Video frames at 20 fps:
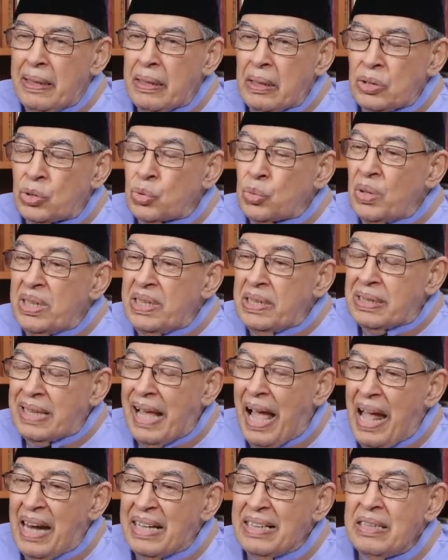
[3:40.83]

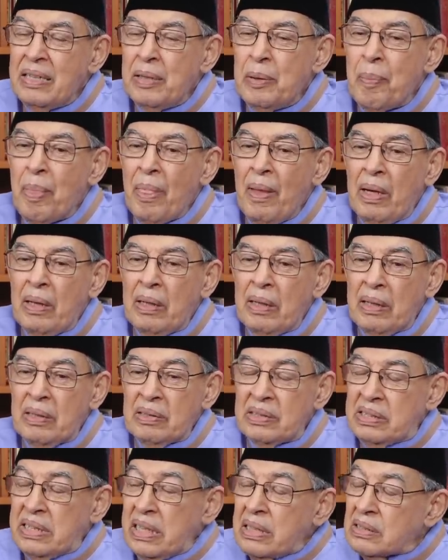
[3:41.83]
kesulitan,
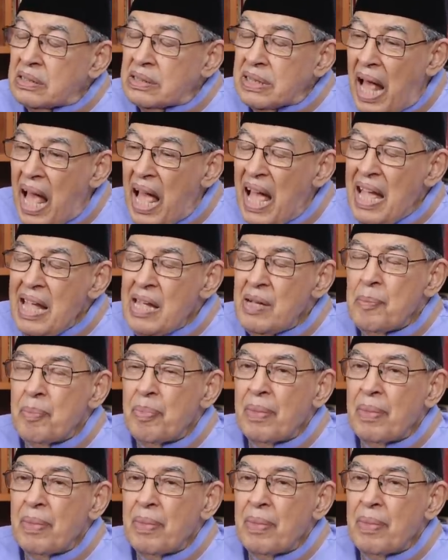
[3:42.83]
eh, siksa,